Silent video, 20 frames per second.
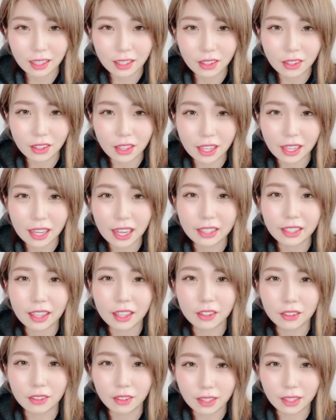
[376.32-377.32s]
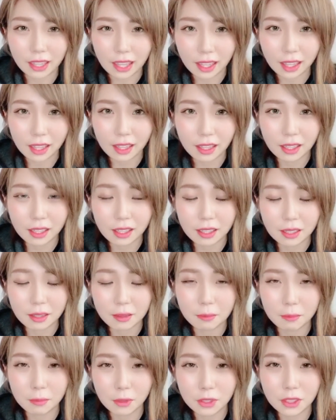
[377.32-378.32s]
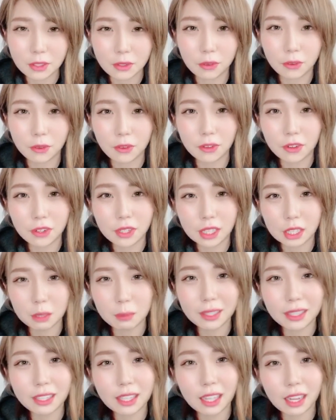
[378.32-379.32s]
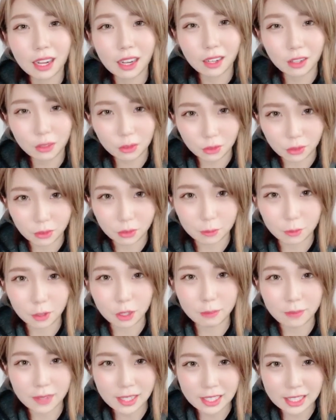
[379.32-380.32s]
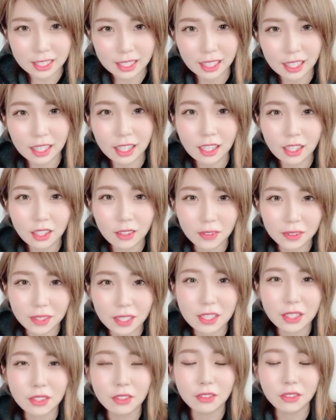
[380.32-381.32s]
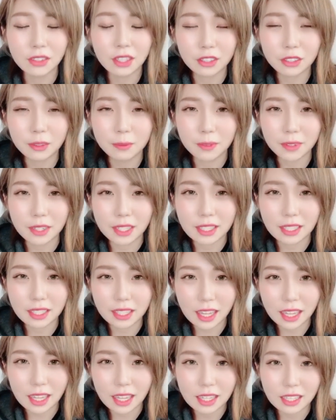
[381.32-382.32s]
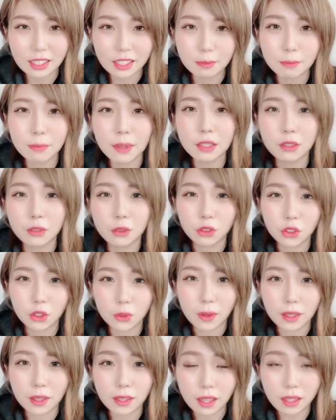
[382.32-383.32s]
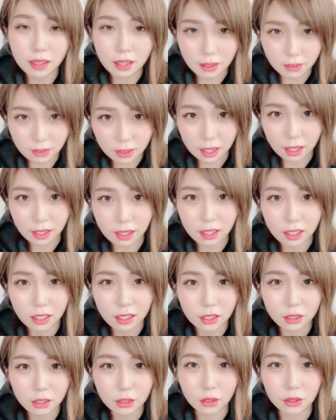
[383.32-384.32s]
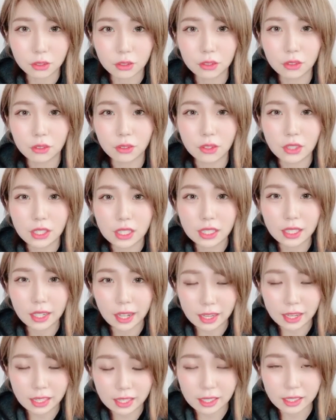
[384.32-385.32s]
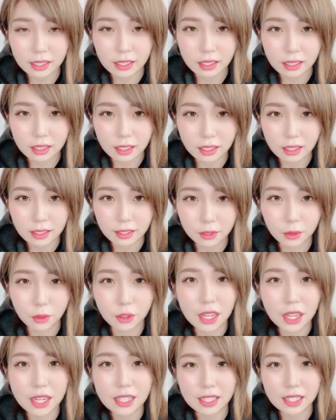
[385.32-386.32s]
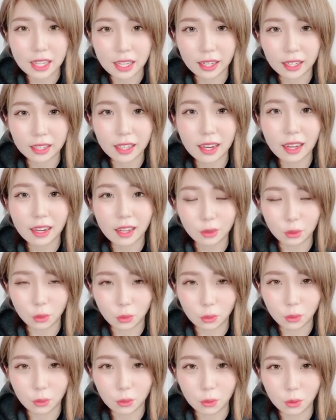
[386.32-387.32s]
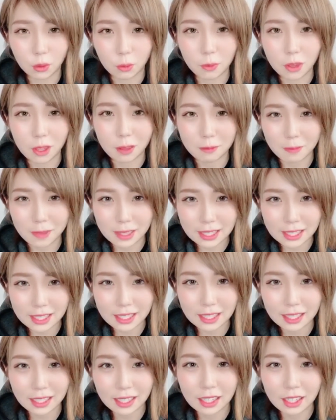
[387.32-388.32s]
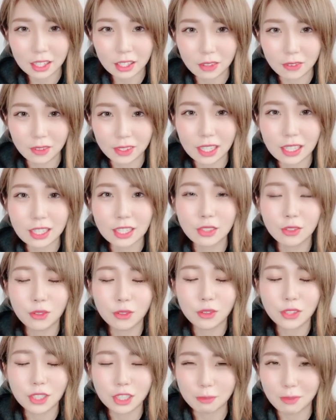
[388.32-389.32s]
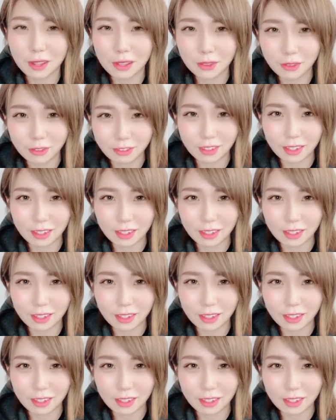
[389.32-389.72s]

描いているので、もし心に響いたらなと思います。私の役もですね、突っ張ることは何なのかというのをしっかり表現していけたらなと思います。私の自慢の